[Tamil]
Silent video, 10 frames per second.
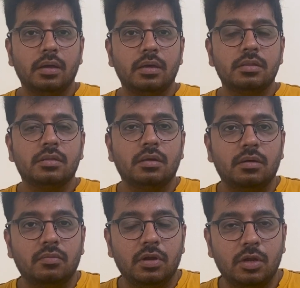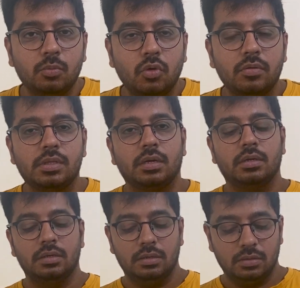கைஸ் வெல்கம் டு அவர்
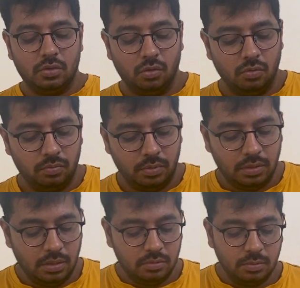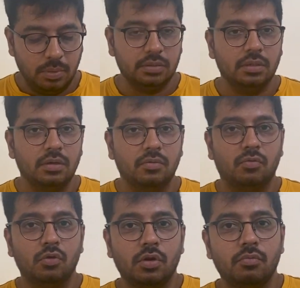சேனல் ஸோ இன்றைக்கி வந்து பார்த்தீங்கன்னா
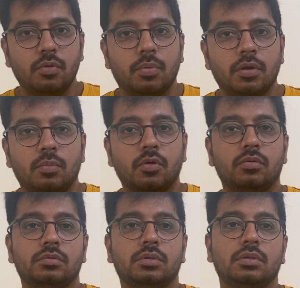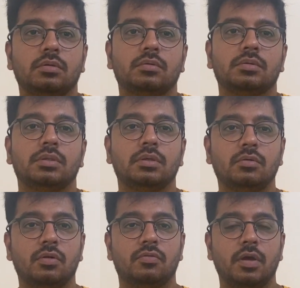ஃபுட் ரிவ்யூ பண்ண போகிறோம் அதுவும் வந்து
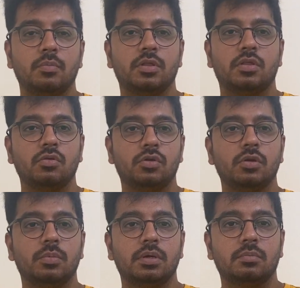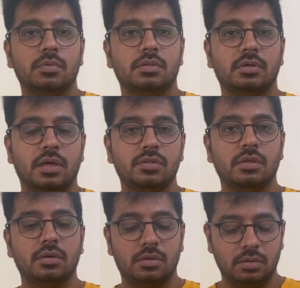ஒரு ஃபேமஸ் யூடியூபர் மிஸ்டர்
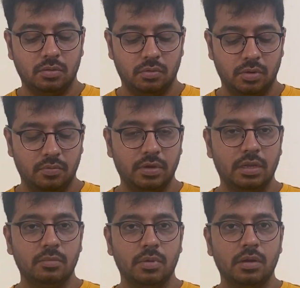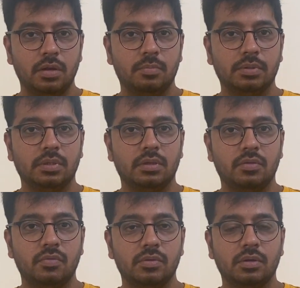டான்ஜிஆர் அவருடைய வெட்டிங் பிரியாணி பற்றின
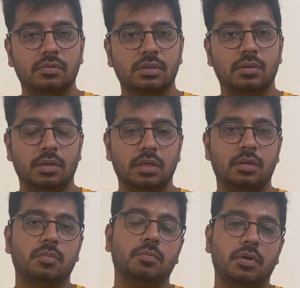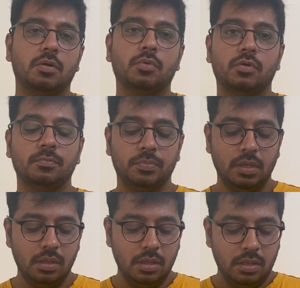ரிவ்யூ தான் வந்து நான் இன்றைக்கி நம்ம பார்க்க போகிறோம்
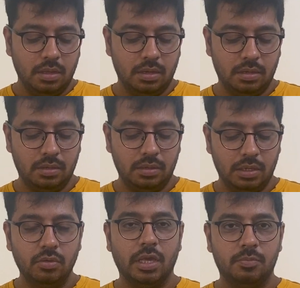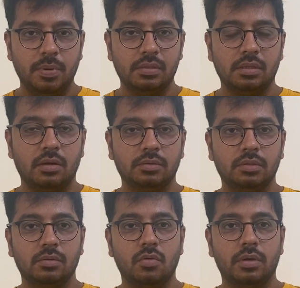என்னுடைய எக்ஸ்பீரியன்ஸை நான்
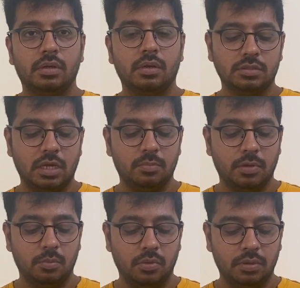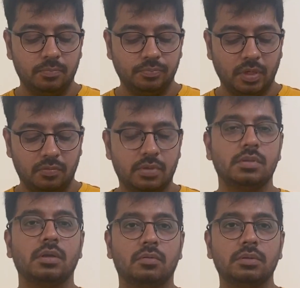வந்து உங்ககிட்ட நான் ஷேர் பண்ண போகிறேன்
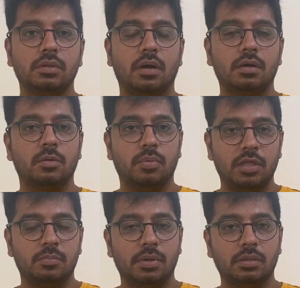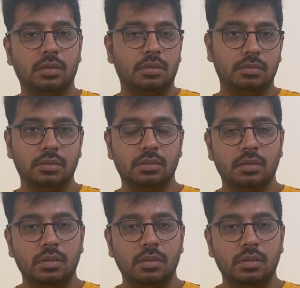ஃபஸ்ட்டு நான் வந்து ஆர்டர் ப்ளேஸ் பண்ணதுலேருந்து